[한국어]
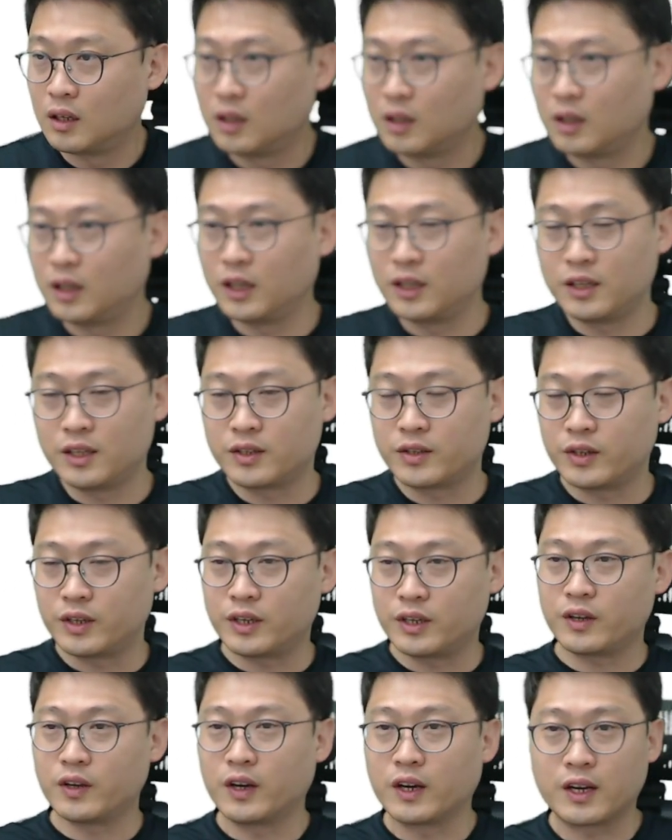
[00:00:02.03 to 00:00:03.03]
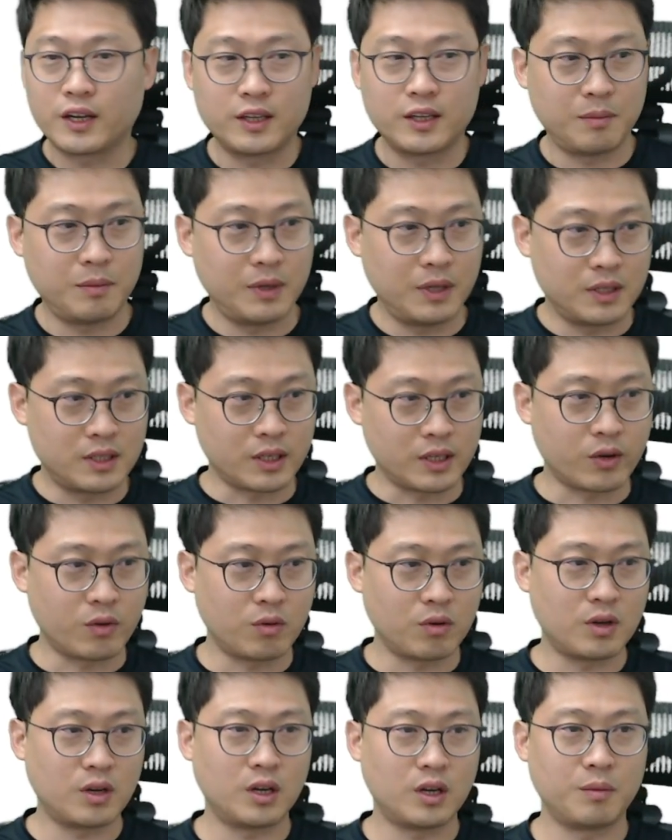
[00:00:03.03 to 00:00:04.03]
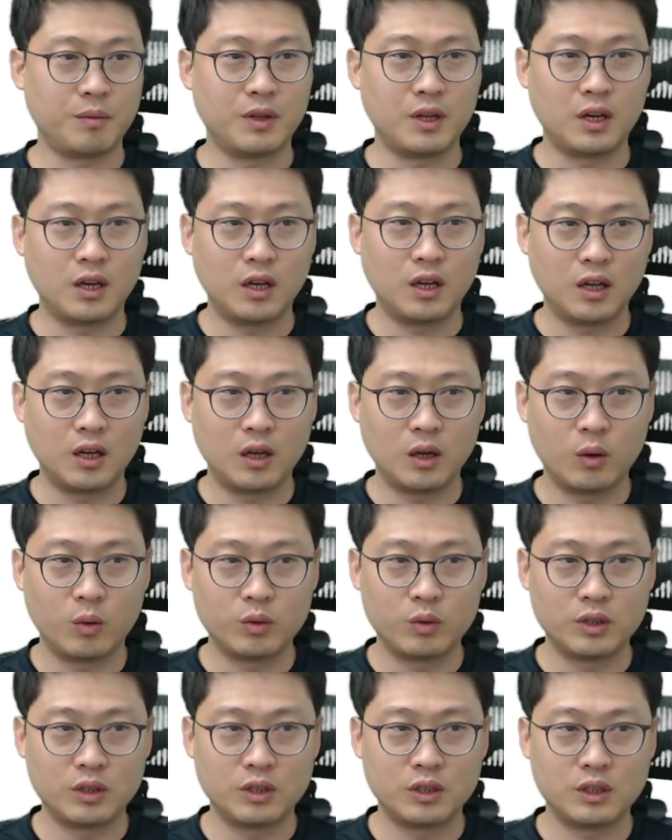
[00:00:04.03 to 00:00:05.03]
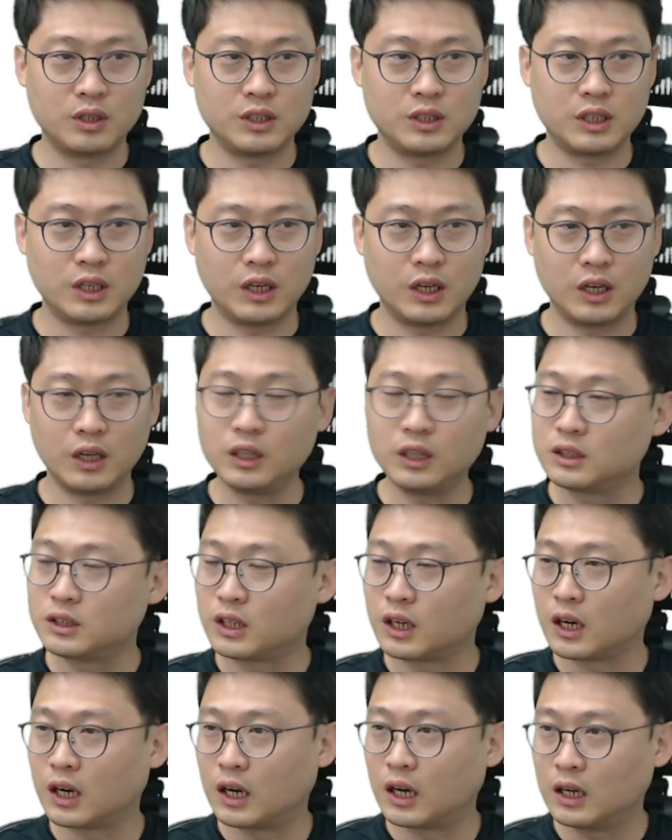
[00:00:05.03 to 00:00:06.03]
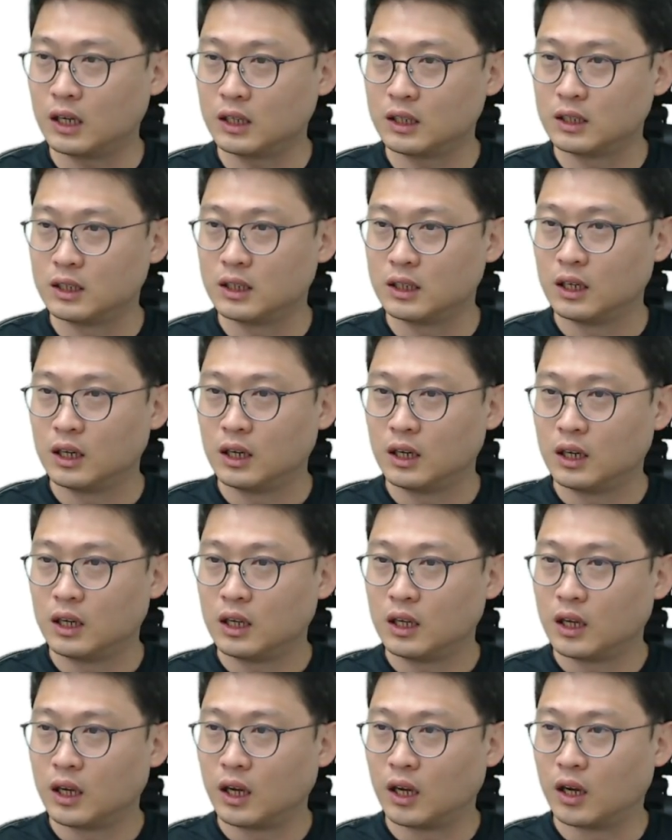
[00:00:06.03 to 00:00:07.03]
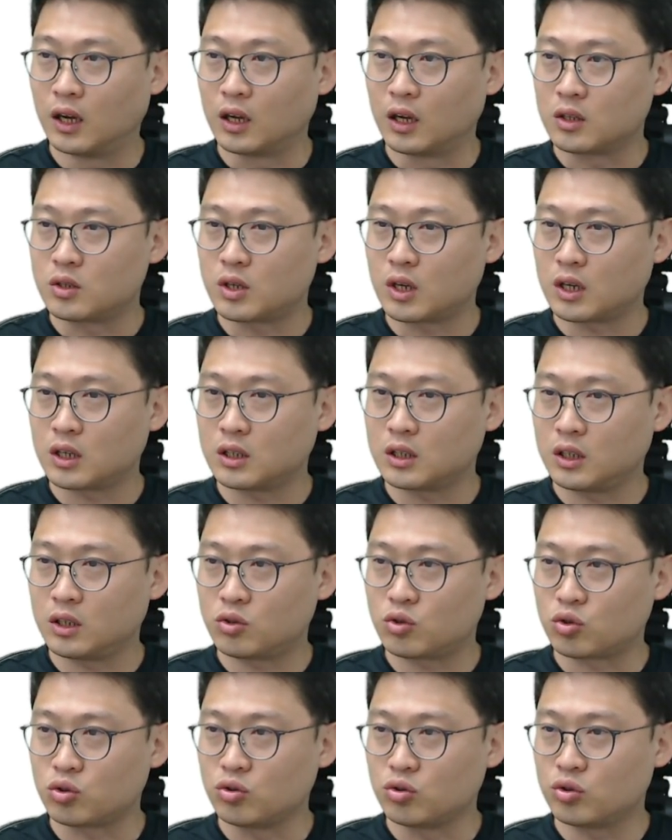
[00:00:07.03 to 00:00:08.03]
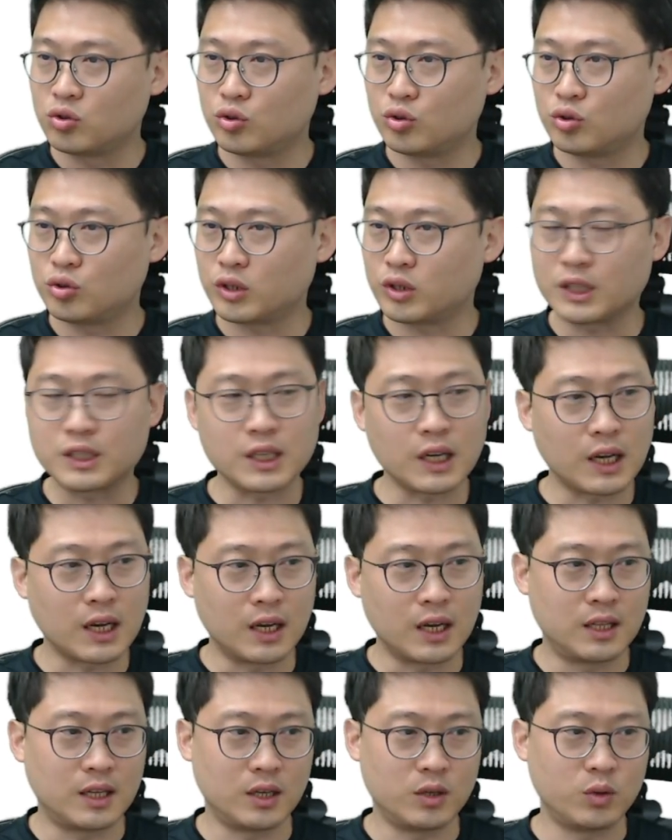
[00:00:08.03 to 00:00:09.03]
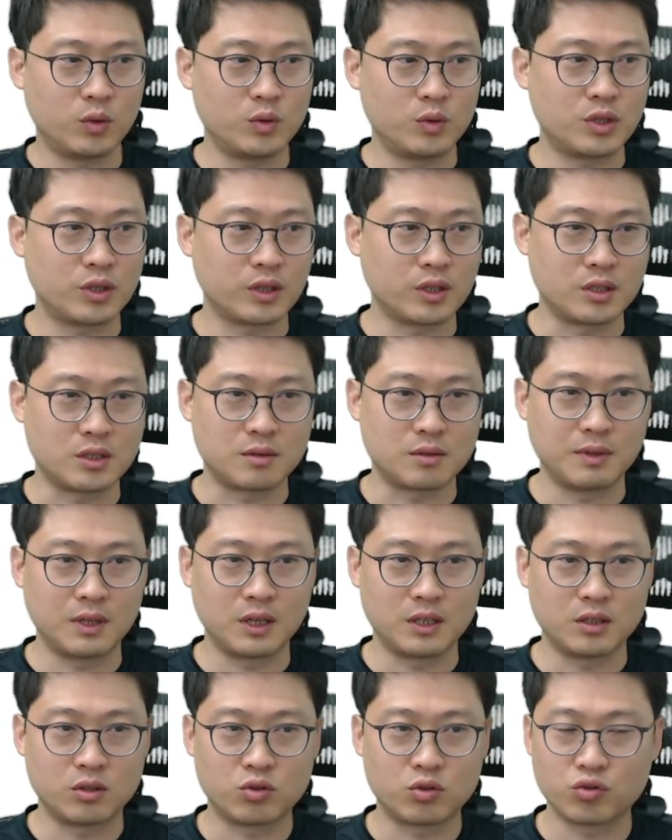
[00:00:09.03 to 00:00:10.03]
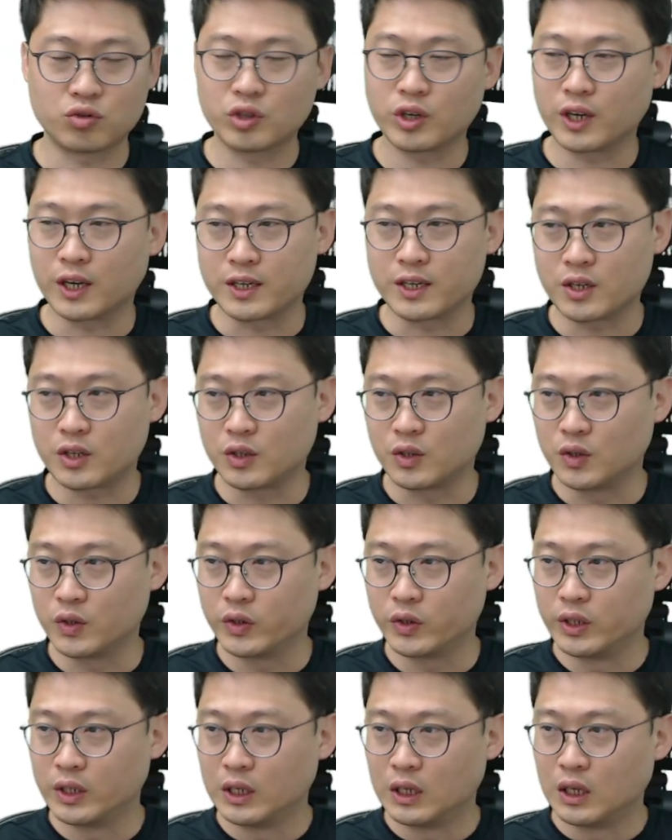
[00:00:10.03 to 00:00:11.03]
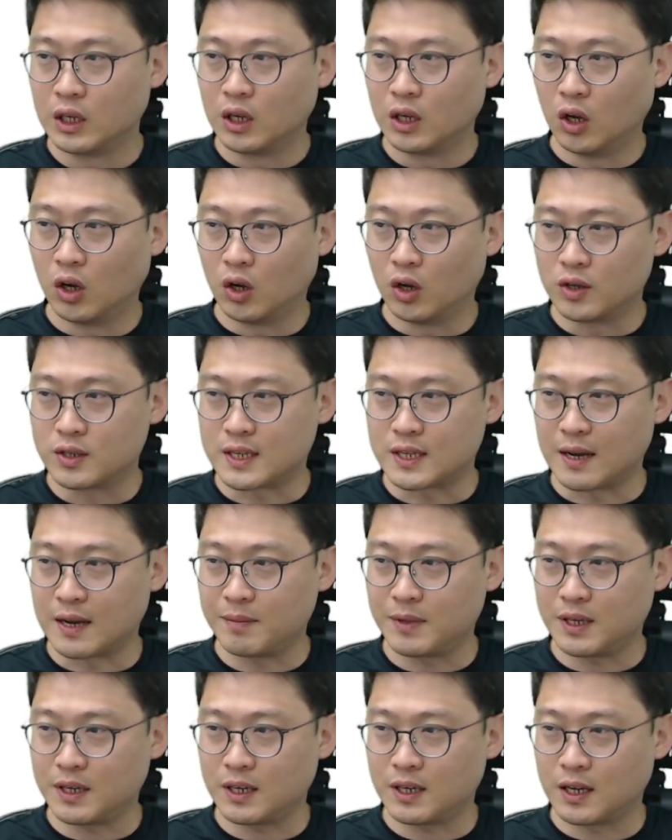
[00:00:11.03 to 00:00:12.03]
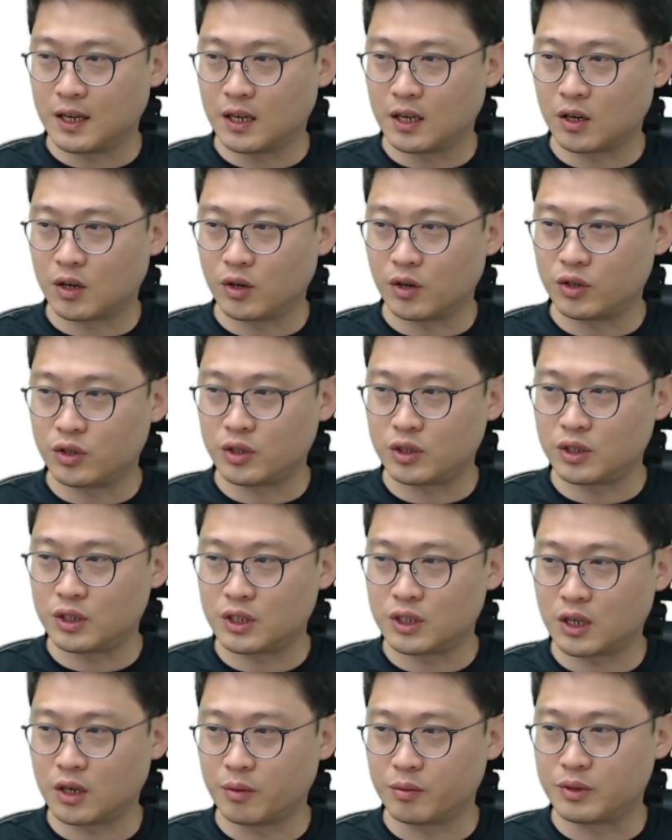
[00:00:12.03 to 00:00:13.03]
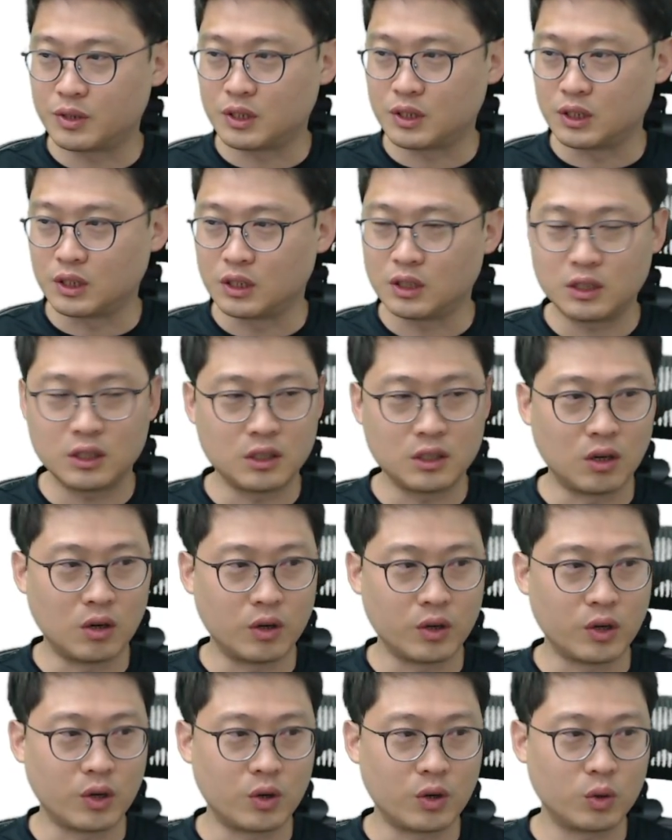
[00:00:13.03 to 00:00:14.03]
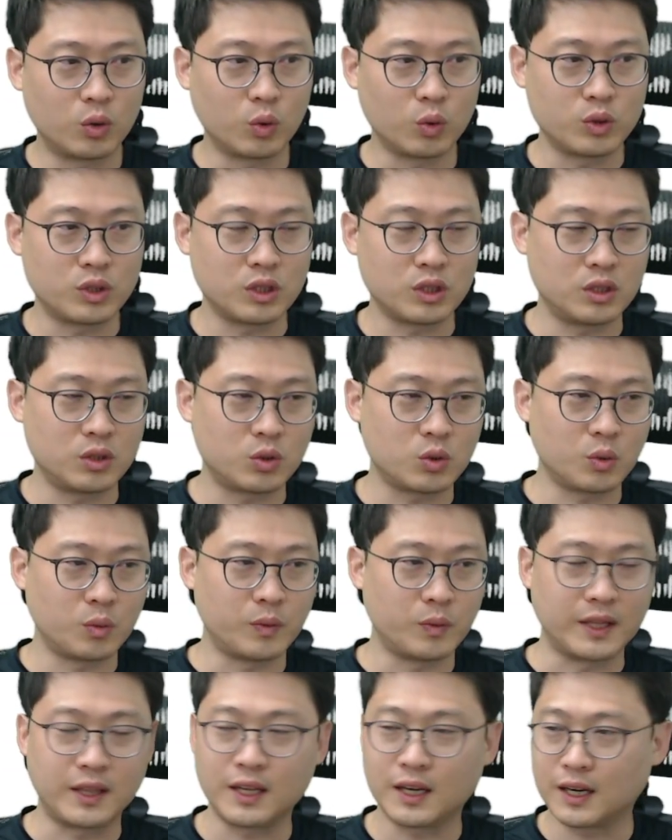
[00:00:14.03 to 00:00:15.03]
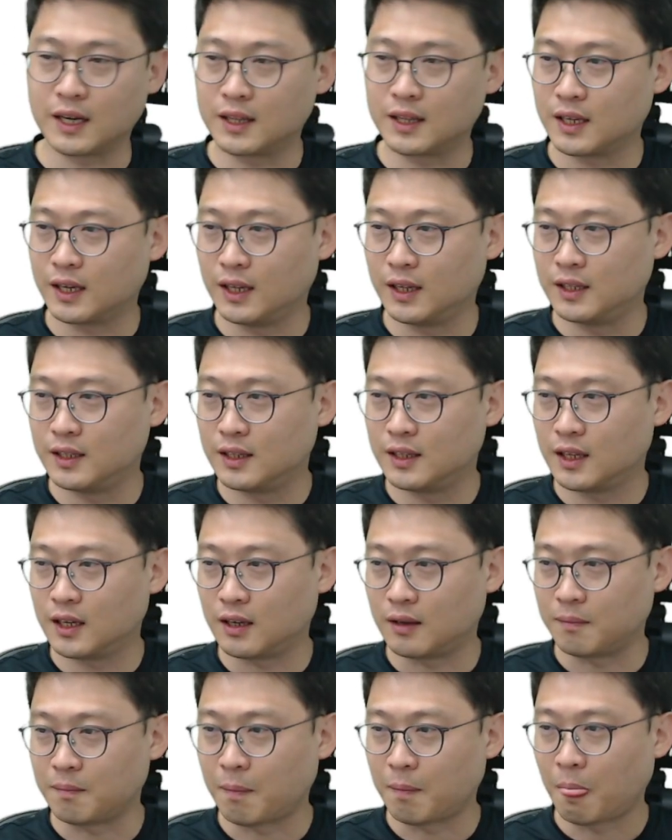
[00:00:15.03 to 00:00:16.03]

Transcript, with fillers: 네, 안녕하세요 1인기 아카데미의 장영광입니다 아, 오늘 이제 제가 아, 최근에 중국에 잠깐 다녀온 적이 있습니다 이제 중국에 가서 어, 3일간 거의 쉬는 시간 없이 어, 여러 도시를 좀 왔다 갔다 했는데